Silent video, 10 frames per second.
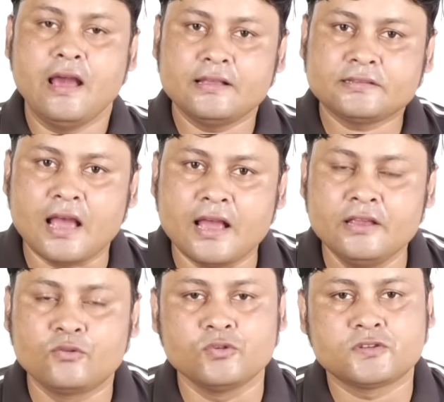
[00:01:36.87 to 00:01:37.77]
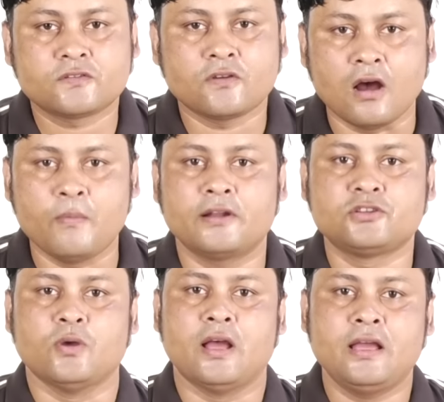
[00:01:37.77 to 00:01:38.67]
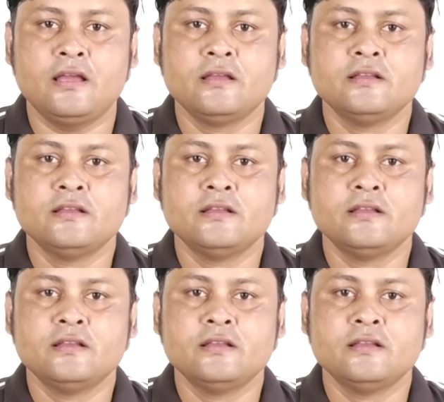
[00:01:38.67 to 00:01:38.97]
ऐसा ही कुछ खबर जो है